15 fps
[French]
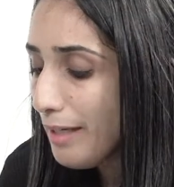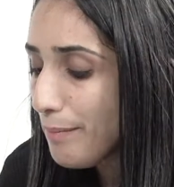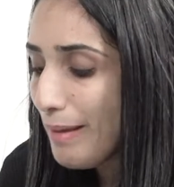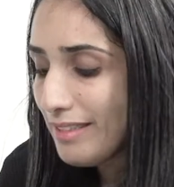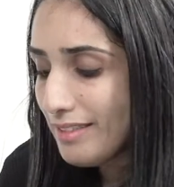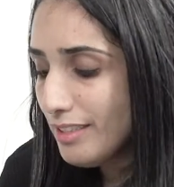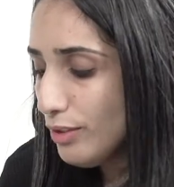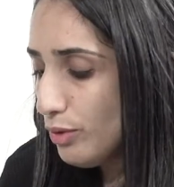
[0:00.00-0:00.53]

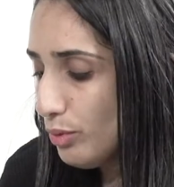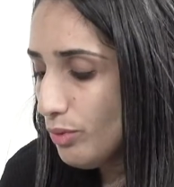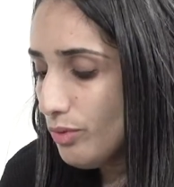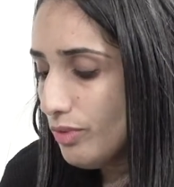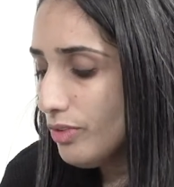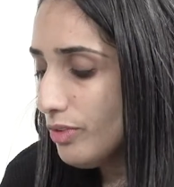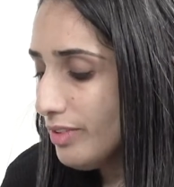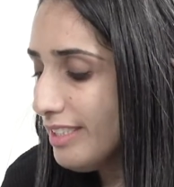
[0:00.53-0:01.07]

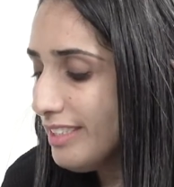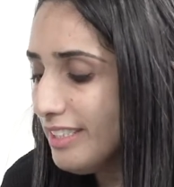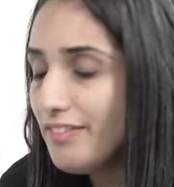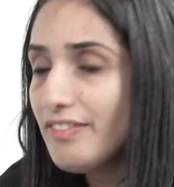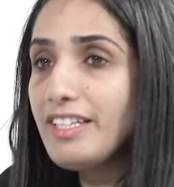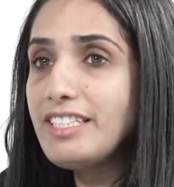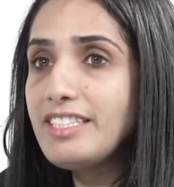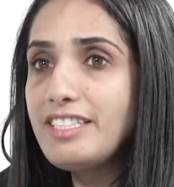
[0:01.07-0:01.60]
répartition des
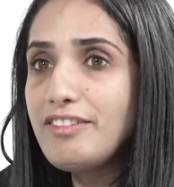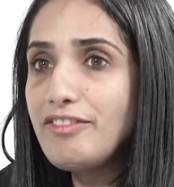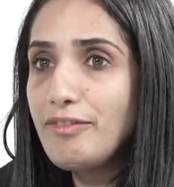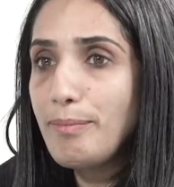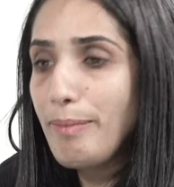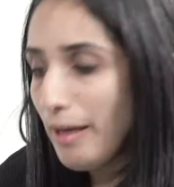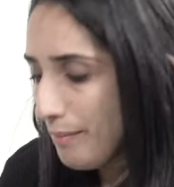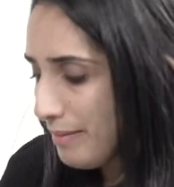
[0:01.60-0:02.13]

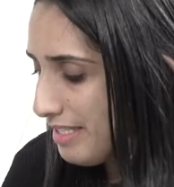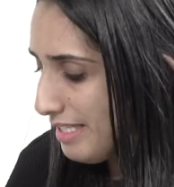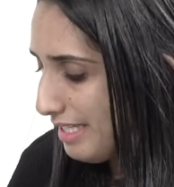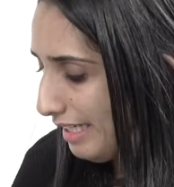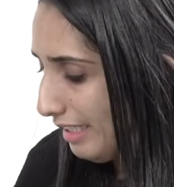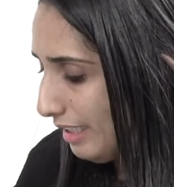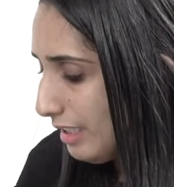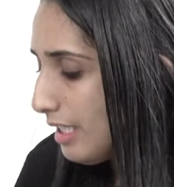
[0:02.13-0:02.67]
effectifs par
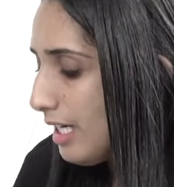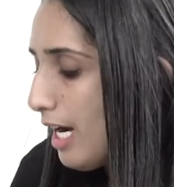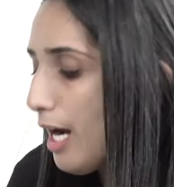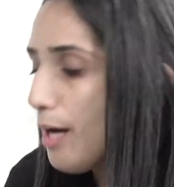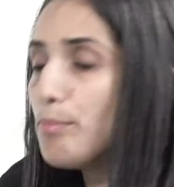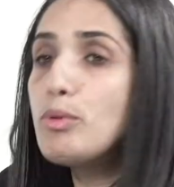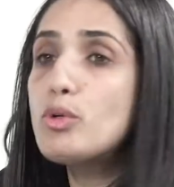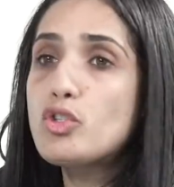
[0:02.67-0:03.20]
métier
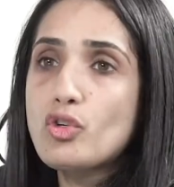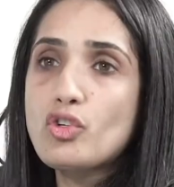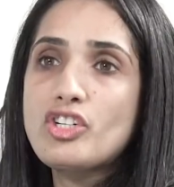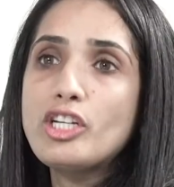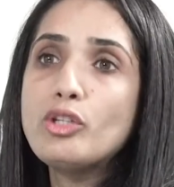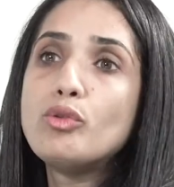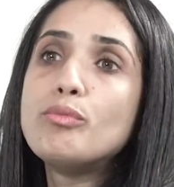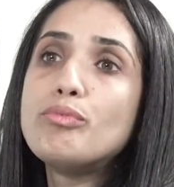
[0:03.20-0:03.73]
a peu
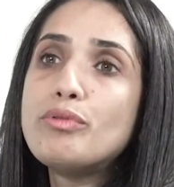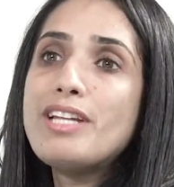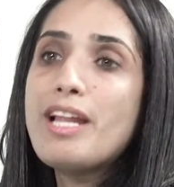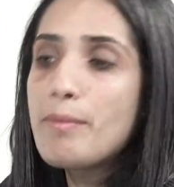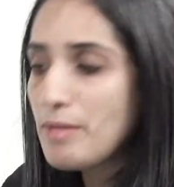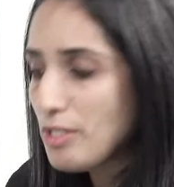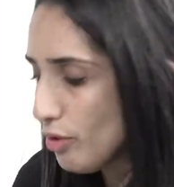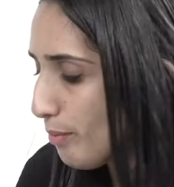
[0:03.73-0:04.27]
changé depuis
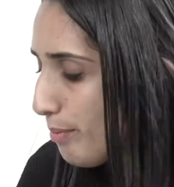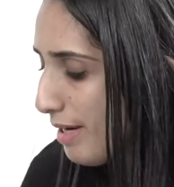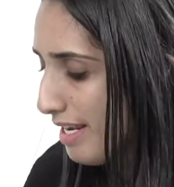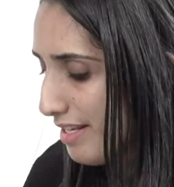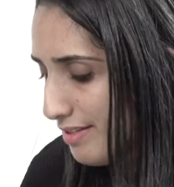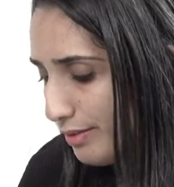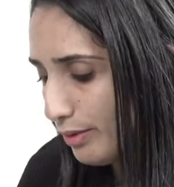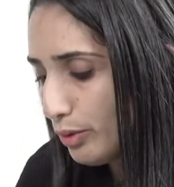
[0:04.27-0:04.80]
la mise en
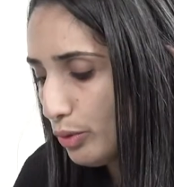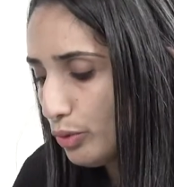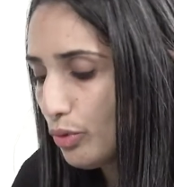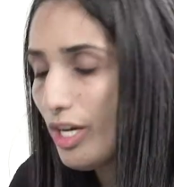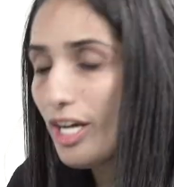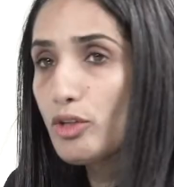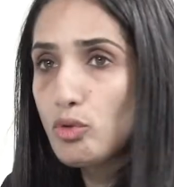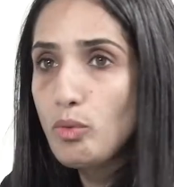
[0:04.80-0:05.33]
place euh,
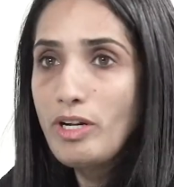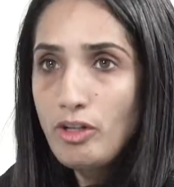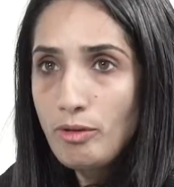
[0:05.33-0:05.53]
de l'actuelle